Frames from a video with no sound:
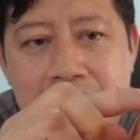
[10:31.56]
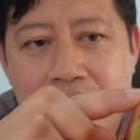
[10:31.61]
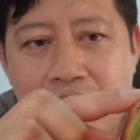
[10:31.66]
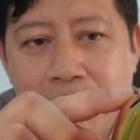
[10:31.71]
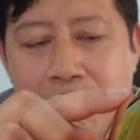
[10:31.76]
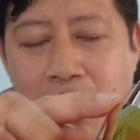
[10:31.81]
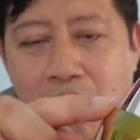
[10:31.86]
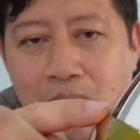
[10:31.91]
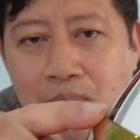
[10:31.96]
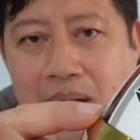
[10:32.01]
ต้
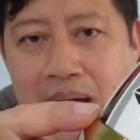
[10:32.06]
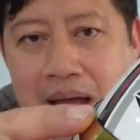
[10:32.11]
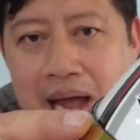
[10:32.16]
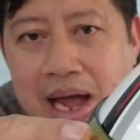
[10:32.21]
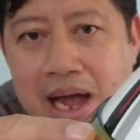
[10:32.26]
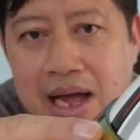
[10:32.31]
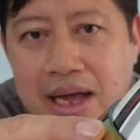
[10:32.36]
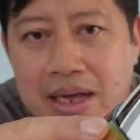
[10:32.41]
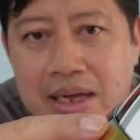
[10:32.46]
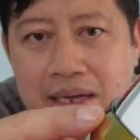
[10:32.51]
องบอกว่า
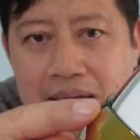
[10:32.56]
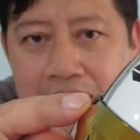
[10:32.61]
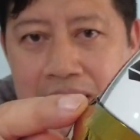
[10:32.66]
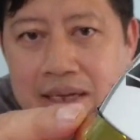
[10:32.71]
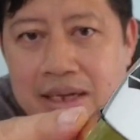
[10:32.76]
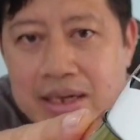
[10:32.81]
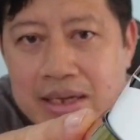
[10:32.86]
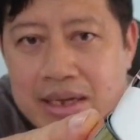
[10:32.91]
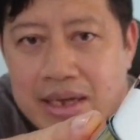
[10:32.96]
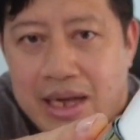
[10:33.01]

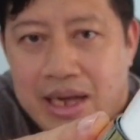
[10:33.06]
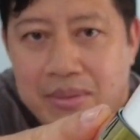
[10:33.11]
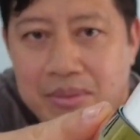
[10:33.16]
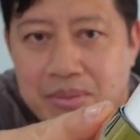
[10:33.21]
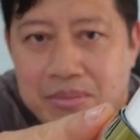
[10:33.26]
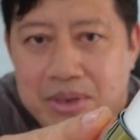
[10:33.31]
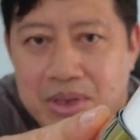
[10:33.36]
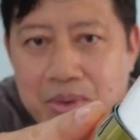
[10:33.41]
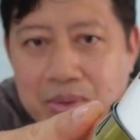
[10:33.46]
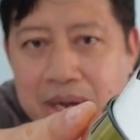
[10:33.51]
ผ
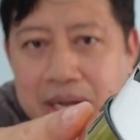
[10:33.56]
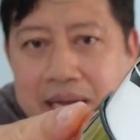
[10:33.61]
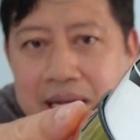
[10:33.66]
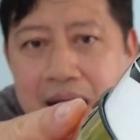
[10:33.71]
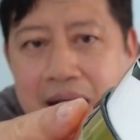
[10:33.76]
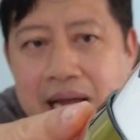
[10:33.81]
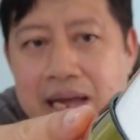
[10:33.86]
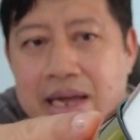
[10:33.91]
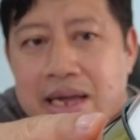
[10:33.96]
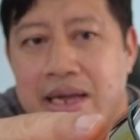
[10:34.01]
มดู
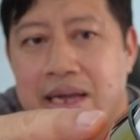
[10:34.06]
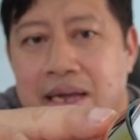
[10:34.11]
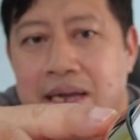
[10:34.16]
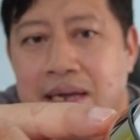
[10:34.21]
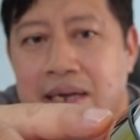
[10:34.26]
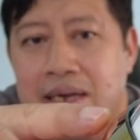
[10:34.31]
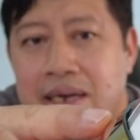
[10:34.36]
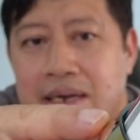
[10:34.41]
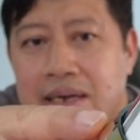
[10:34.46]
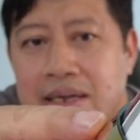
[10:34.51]
ใใก
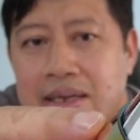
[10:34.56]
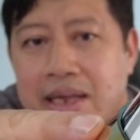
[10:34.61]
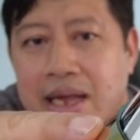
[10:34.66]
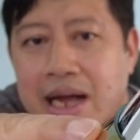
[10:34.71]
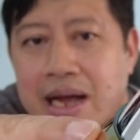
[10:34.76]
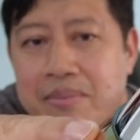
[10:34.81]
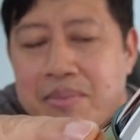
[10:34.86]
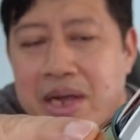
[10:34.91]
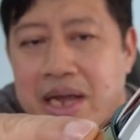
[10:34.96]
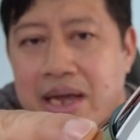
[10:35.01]
ล้ๆ
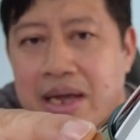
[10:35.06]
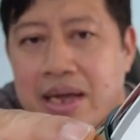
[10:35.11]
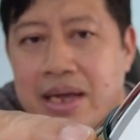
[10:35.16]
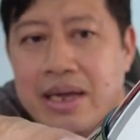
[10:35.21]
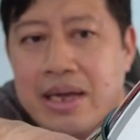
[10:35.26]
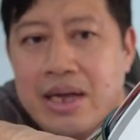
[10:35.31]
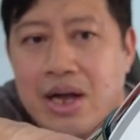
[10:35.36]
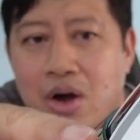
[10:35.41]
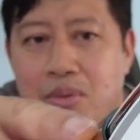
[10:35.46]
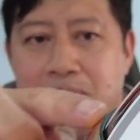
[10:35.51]
นะครับเนี่ย
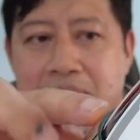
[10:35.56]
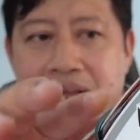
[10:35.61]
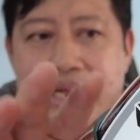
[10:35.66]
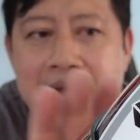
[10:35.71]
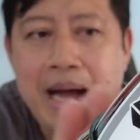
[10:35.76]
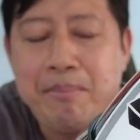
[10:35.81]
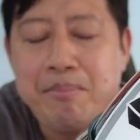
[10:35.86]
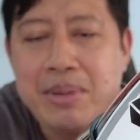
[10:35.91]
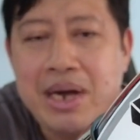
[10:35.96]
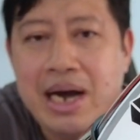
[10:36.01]
เขามี
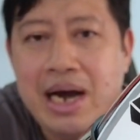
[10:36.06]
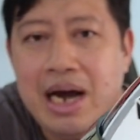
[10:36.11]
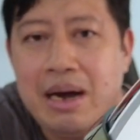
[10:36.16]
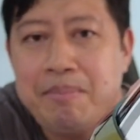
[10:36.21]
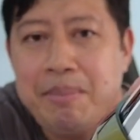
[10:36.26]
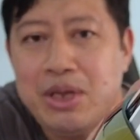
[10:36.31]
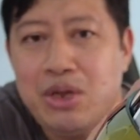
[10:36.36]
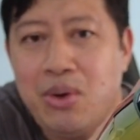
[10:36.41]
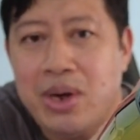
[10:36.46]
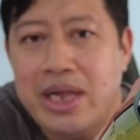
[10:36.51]
ทำเคอร์
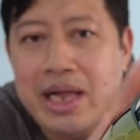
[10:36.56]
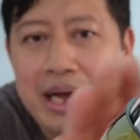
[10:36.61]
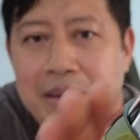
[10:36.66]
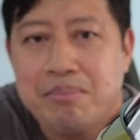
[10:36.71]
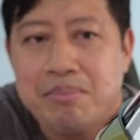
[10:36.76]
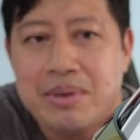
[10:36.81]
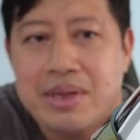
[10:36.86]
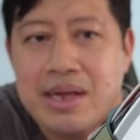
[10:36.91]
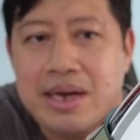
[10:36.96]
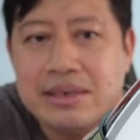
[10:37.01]
ฟไปด้วยนะครับ